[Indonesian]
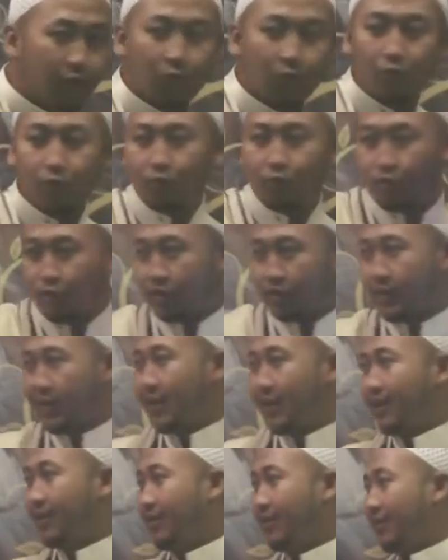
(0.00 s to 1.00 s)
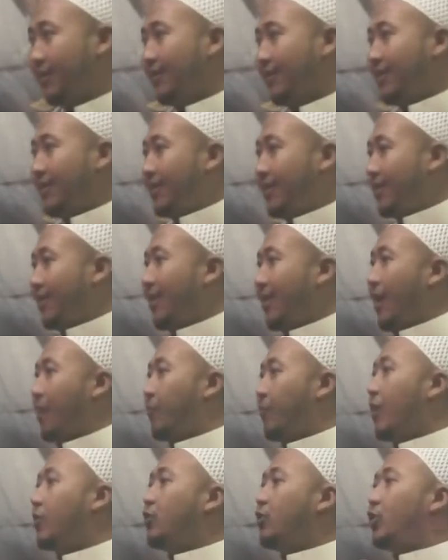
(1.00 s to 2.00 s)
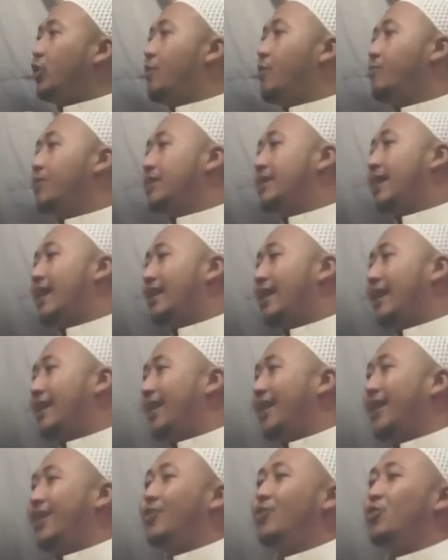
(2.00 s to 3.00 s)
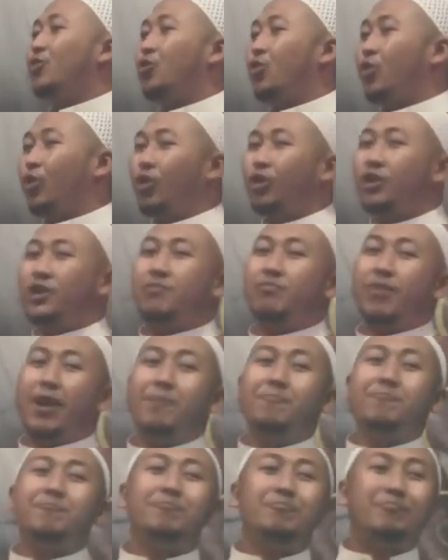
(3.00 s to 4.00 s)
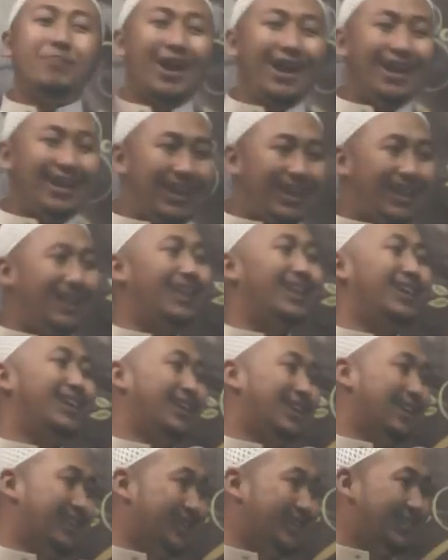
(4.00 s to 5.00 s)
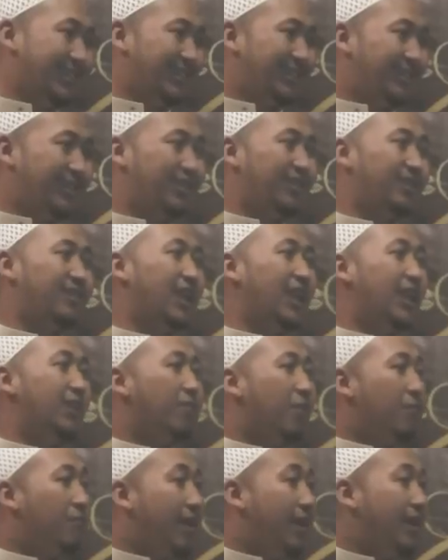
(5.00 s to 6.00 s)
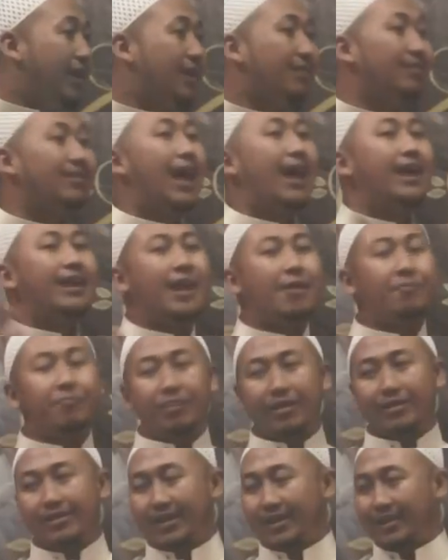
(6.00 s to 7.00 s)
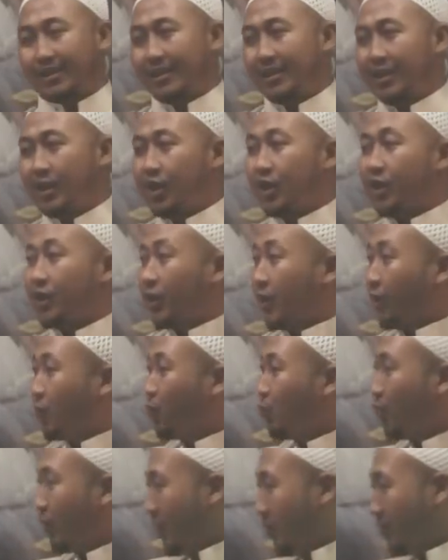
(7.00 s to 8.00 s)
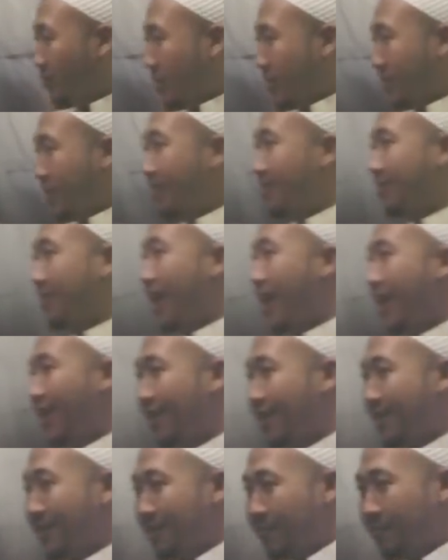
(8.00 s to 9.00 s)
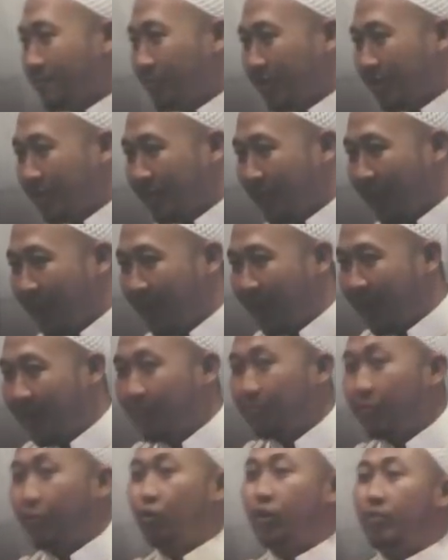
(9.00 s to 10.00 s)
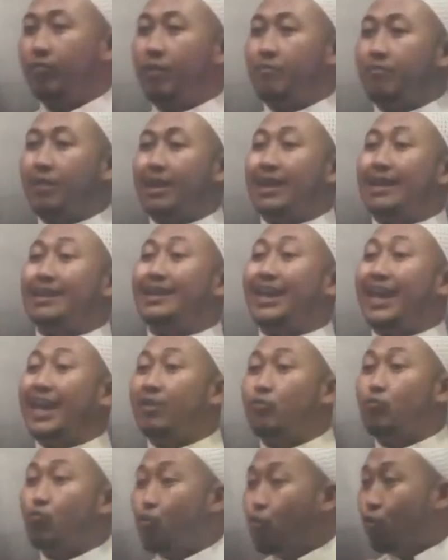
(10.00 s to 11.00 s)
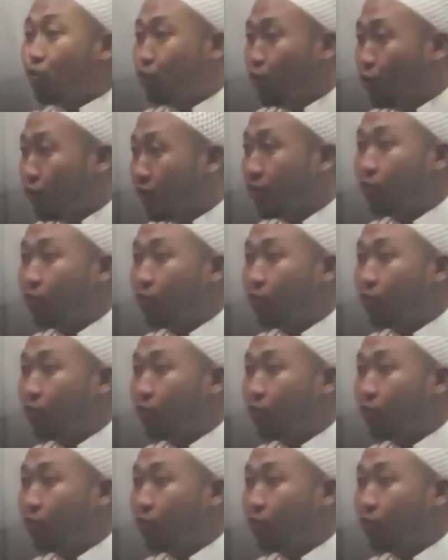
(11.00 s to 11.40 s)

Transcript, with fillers: kotu soce lah pada orang macarana norok Imam Malik Tijani Imam Malik tak dan neku reng bini tak betal. Menurut Imam Malik keng tu